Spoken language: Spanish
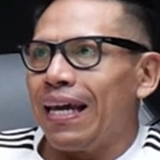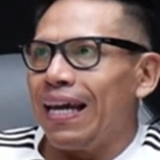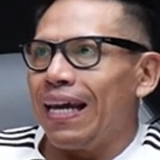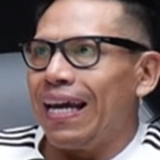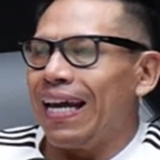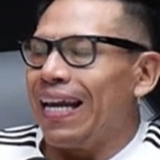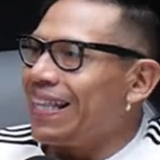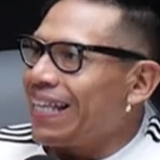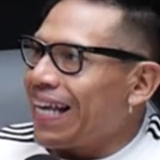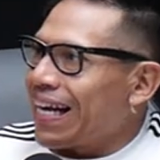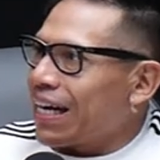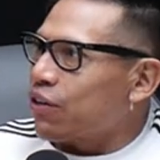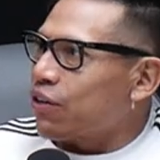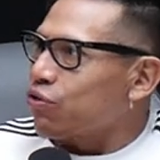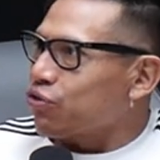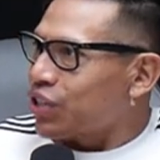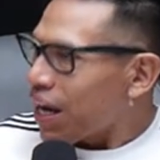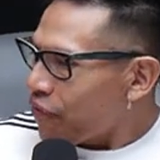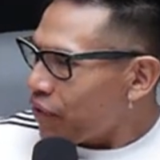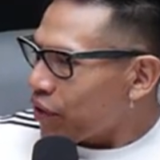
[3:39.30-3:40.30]
el
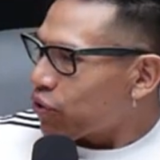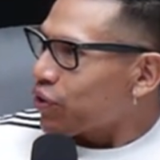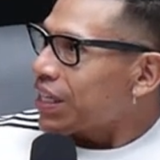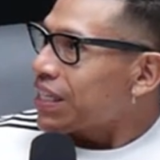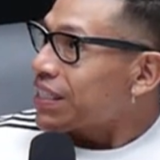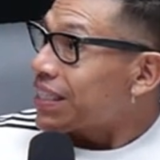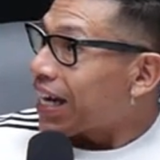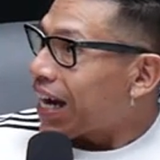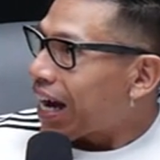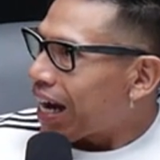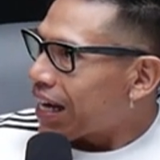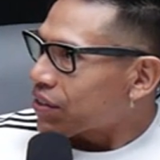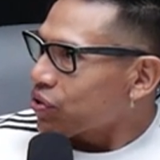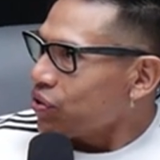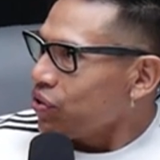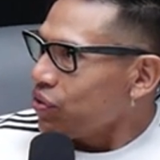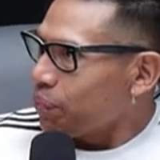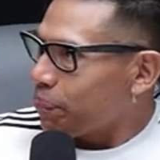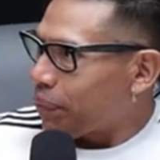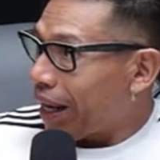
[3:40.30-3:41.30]
narcotráfico en este
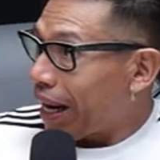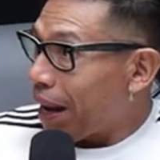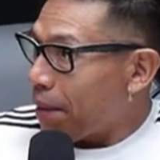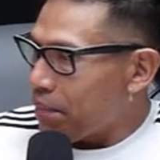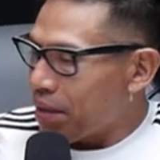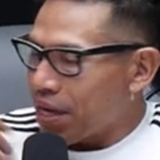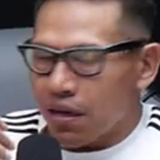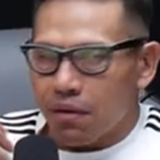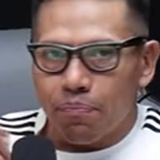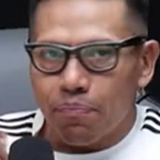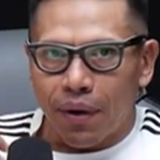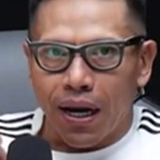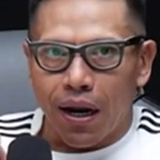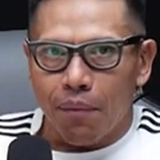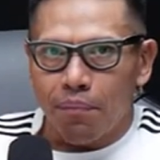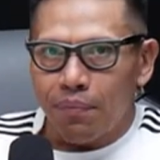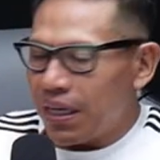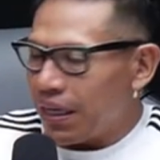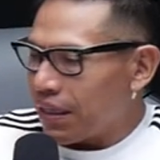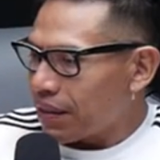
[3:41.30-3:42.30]
caso, para mí, para
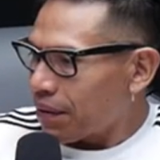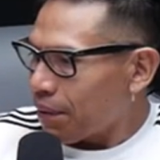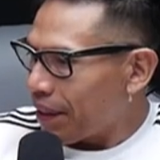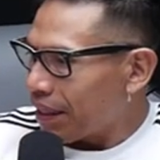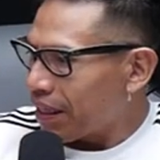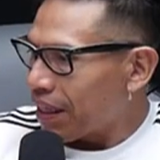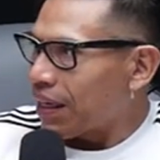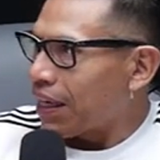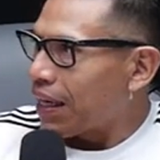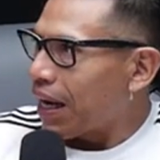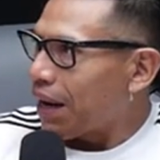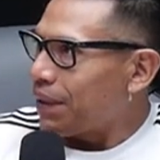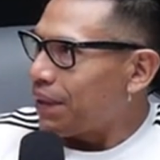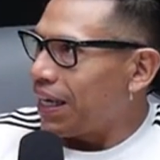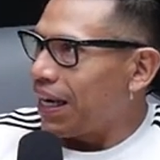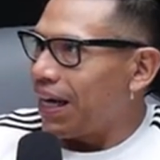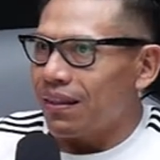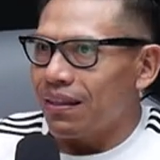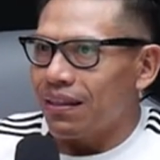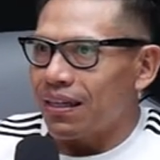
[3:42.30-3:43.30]
mí esta vaina del
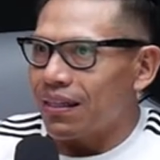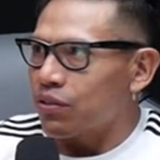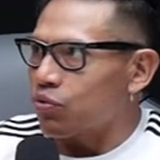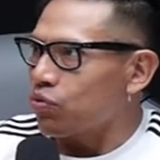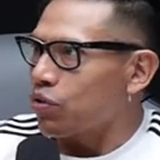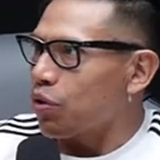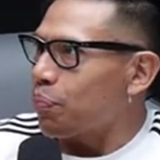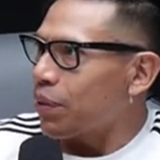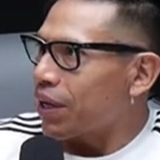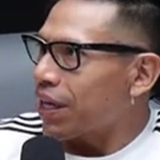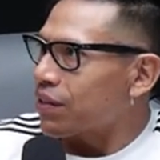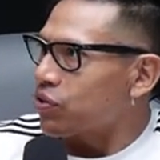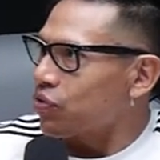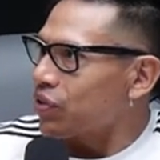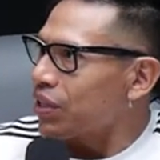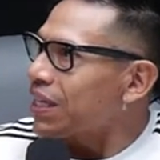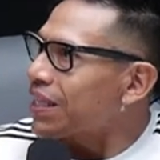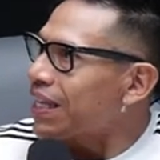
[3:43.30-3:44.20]
gavilán es una operación del